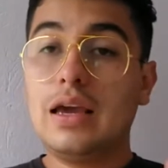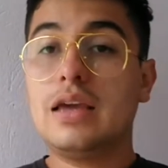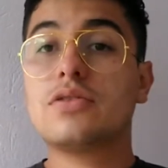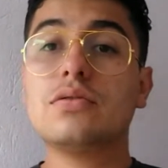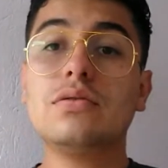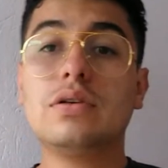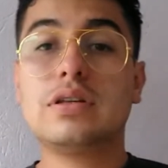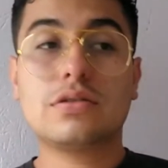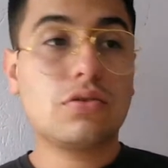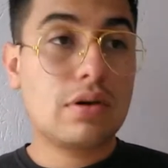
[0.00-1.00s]
Esto
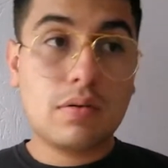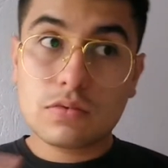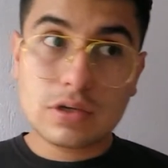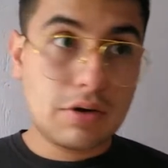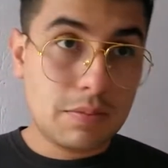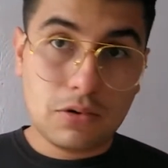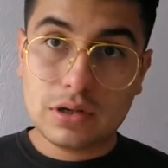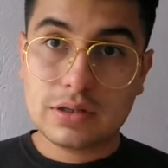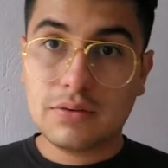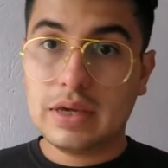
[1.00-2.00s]
es lo que vamos a ver
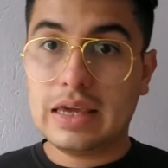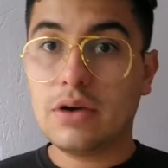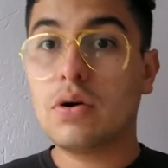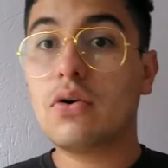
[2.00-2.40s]
por este video.